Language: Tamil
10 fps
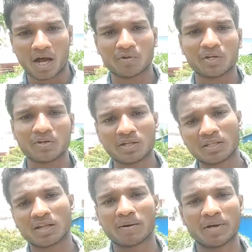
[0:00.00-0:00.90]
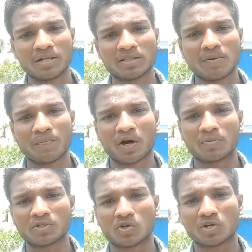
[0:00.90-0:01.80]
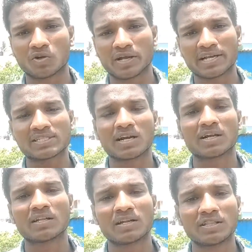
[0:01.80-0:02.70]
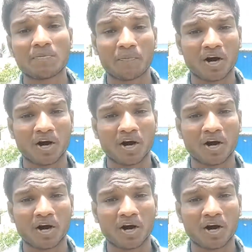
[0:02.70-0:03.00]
அது வரைக்கும் இதை தான் நம்ம லித்தியம் பாலிமர் சொல்லிக்கலாம் எக்ஸாக்டாக இதை லித்தியம்